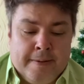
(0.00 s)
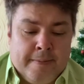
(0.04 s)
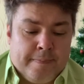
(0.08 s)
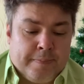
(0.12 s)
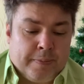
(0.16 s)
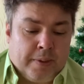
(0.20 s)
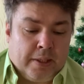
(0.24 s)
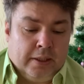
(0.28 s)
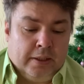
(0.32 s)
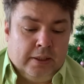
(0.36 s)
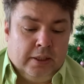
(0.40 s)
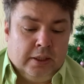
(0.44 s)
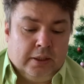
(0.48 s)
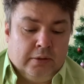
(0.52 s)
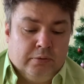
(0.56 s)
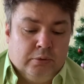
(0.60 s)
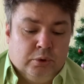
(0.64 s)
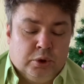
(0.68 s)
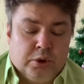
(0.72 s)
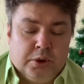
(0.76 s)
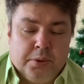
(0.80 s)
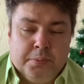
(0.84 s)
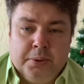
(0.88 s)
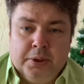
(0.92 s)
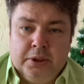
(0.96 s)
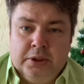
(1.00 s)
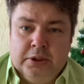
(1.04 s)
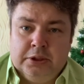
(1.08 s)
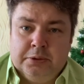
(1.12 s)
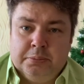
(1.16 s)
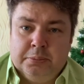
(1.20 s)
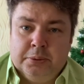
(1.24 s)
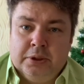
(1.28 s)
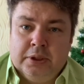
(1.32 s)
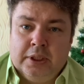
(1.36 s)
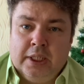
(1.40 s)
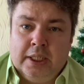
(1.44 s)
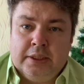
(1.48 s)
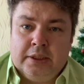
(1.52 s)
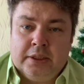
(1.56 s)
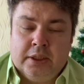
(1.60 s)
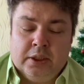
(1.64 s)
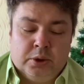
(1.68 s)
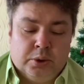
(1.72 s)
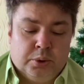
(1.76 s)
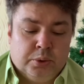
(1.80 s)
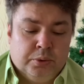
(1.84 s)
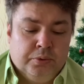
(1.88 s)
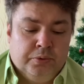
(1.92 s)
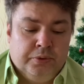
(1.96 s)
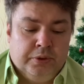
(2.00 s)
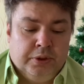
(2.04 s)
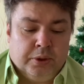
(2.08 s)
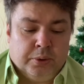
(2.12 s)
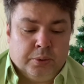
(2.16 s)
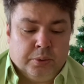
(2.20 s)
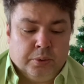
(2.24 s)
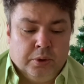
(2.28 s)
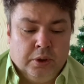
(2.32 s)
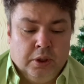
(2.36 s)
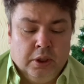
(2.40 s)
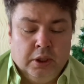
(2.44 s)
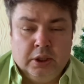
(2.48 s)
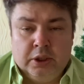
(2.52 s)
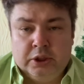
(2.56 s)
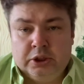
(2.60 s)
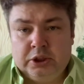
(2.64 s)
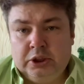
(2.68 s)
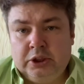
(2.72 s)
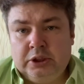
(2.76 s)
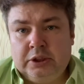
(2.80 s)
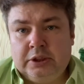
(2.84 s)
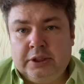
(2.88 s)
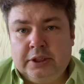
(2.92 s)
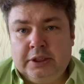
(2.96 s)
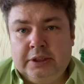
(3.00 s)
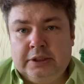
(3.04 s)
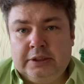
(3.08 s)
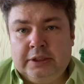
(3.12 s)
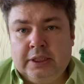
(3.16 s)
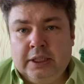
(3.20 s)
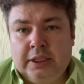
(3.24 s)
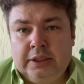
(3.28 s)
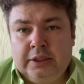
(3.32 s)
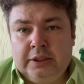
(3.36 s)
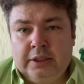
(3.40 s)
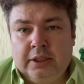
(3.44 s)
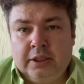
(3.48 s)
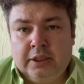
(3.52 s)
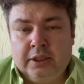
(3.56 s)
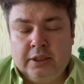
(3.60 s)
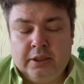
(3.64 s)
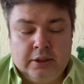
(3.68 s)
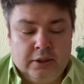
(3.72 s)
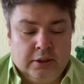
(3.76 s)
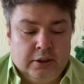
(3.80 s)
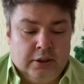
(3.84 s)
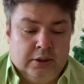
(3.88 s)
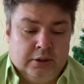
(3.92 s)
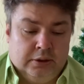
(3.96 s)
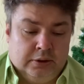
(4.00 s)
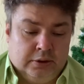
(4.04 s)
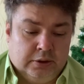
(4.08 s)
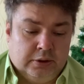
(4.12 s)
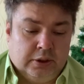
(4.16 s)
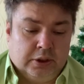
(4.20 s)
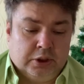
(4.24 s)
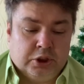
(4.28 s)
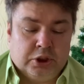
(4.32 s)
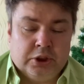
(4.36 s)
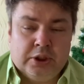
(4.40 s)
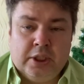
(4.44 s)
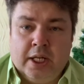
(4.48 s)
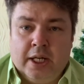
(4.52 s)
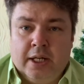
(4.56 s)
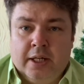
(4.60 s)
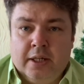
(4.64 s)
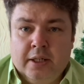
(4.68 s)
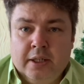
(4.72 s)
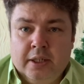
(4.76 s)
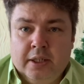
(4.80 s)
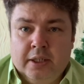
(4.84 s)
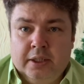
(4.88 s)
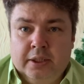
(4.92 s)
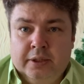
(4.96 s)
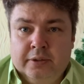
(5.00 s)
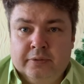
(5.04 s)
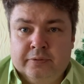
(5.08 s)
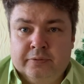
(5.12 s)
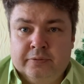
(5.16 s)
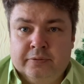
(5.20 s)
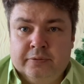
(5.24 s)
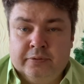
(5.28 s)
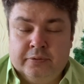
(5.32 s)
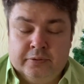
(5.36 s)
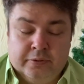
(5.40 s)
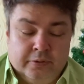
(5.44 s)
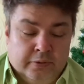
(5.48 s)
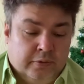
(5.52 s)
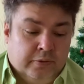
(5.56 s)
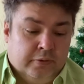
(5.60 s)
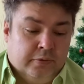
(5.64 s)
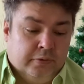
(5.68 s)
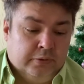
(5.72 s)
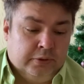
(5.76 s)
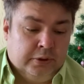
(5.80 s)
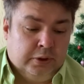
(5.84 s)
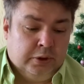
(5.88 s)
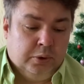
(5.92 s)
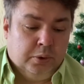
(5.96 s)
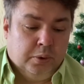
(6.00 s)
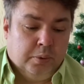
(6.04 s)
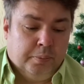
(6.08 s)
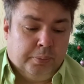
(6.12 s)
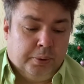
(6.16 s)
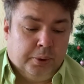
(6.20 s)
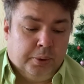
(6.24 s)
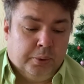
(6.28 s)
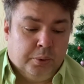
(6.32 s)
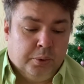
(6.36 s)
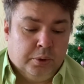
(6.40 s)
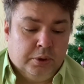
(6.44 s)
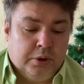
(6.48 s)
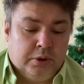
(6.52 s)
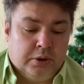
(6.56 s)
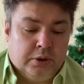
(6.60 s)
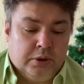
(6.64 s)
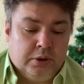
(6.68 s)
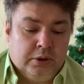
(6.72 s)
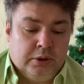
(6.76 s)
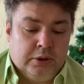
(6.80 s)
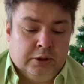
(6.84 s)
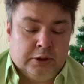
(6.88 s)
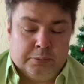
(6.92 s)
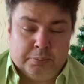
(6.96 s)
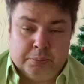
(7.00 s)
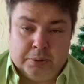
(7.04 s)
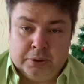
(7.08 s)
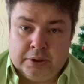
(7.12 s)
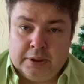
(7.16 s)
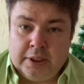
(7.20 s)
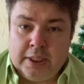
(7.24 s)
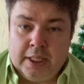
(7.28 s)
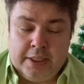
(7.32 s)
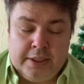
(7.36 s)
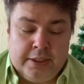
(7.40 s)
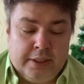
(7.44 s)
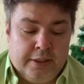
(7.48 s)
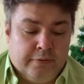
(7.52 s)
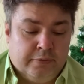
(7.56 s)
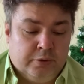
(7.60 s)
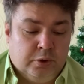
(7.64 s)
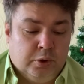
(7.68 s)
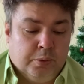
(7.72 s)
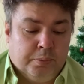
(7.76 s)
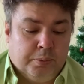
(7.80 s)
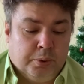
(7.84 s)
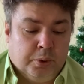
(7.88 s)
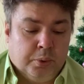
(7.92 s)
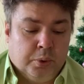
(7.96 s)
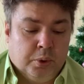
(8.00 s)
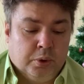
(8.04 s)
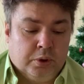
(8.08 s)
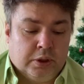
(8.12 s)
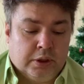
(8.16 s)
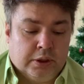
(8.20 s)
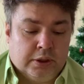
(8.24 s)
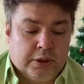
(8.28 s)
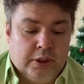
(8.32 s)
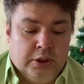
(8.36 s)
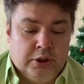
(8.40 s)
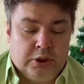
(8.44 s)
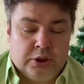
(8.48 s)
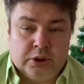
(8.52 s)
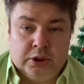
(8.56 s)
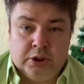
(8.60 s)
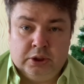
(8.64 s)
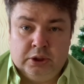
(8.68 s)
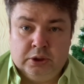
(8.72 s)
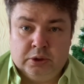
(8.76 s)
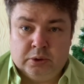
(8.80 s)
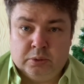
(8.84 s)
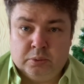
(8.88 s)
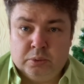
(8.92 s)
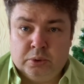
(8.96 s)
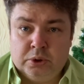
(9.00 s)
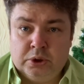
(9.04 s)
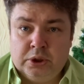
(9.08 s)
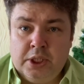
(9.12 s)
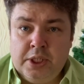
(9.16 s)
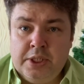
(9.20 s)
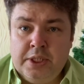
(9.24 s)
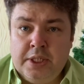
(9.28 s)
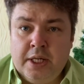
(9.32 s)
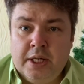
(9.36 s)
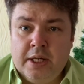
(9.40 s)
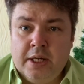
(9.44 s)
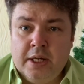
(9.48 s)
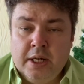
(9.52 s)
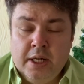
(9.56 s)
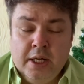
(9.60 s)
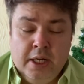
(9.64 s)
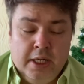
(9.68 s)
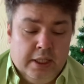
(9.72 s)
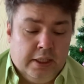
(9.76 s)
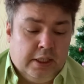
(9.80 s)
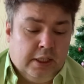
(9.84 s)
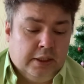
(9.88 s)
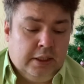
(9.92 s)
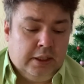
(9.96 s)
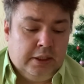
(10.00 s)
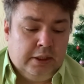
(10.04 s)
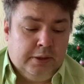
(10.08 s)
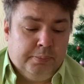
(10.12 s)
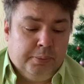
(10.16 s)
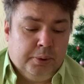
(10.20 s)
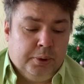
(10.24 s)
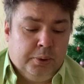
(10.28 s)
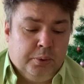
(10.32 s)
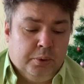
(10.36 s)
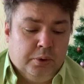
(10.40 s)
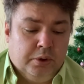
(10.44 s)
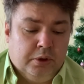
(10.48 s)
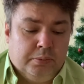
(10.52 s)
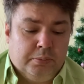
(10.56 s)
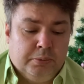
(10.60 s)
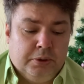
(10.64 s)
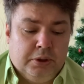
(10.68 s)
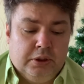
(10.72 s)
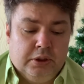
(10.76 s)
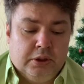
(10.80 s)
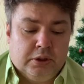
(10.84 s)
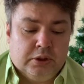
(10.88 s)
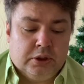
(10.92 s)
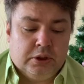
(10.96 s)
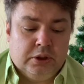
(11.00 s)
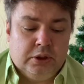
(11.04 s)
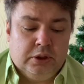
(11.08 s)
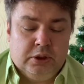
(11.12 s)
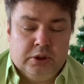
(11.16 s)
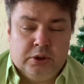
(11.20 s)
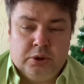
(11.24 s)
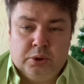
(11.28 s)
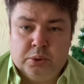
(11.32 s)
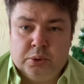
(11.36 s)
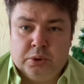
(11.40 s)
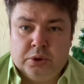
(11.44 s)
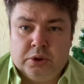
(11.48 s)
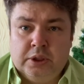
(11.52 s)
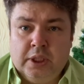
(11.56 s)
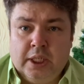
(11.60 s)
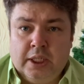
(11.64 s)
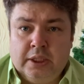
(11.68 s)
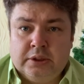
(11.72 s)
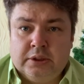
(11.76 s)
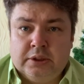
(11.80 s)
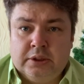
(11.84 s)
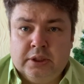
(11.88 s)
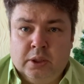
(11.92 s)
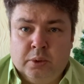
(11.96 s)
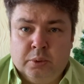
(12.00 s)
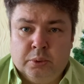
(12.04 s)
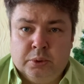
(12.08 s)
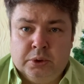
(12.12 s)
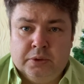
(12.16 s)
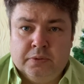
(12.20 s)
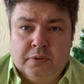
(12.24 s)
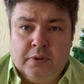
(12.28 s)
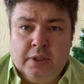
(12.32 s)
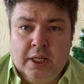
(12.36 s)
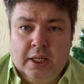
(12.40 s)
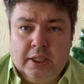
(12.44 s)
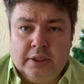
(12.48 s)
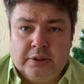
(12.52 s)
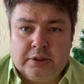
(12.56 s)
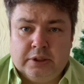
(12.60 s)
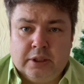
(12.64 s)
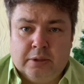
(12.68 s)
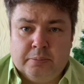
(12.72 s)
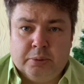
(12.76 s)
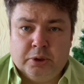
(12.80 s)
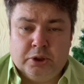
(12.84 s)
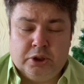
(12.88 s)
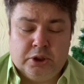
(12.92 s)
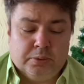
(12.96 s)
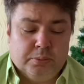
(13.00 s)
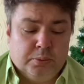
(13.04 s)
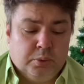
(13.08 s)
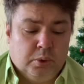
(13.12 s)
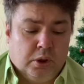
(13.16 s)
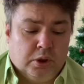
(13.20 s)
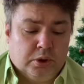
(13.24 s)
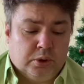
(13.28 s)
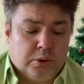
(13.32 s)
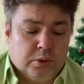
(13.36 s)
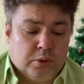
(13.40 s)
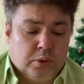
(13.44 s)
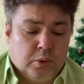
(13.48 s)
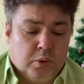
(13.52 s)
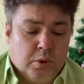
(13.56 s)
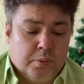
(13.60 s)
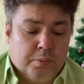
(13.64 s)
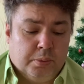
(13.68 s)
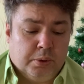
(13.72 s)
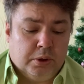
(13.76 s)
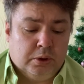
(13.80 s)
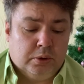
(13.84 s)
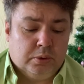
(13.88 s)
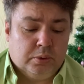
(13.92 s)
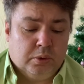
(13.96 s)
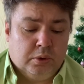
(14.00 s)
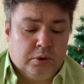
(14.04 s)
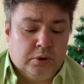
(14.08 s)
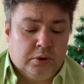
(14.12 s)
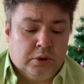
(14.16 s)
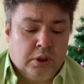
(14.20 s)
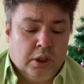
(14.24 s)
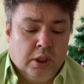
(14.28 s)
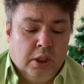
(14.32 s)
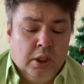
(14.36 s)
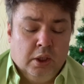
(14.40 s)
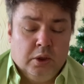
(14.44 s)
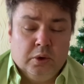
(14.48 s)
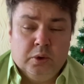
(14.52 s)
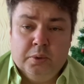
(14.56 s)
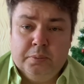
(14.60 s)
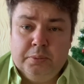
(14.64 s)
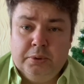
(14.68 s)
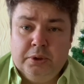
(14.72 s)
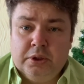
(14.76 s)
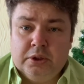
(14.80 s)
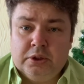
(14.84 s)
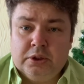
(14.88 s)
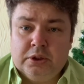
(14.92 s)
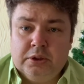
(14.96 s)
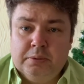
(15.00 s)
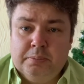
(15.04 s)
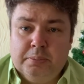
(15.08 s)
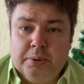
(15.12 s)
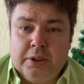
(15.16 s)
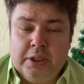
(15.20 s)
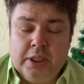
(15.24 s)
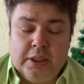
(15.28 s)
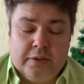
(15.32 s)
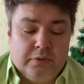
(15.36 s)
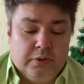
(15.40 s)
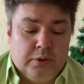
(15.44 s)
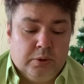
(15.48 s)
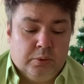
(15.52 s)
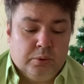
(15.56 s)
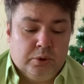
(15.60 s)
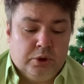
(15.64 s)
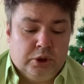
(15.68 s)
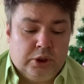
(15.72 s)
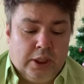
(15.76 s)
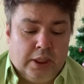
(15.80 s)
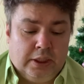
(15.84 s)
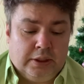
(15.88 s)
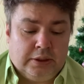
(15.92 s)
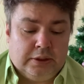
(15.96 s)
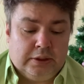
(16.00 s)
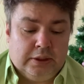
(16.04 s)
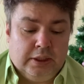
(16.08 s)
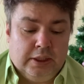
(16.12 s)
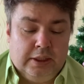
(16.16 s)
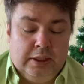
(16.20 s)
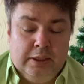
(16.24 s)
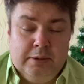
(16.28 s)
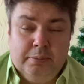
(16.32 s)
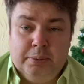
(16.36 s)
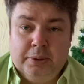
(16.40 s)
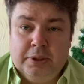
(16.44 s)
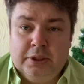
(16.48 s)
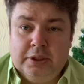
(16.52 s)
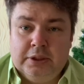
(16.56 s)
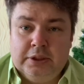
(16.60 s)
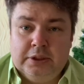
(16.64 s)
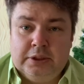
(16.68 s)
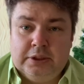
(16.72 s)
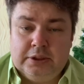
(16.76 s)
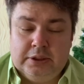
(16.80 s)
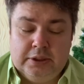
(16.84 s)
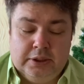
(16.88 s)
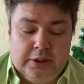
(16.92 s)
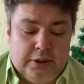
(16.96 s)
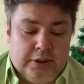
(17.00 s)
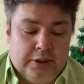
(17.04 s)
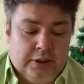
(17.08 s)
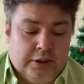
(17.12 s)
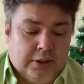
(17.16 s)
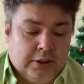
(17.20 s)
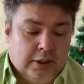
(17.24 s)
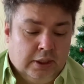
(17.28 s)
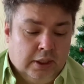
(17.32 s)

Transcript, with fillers: для того, чтобы испытать нашу веру. Жизнь христианина сложна, и в, в нее приходят испытания, в нее приходят различные искушения. И когда они приходят, мы не должны их чуждаться или удивляться, а почему, а что такое происходит, но мы должны принять в них участие и перенести их,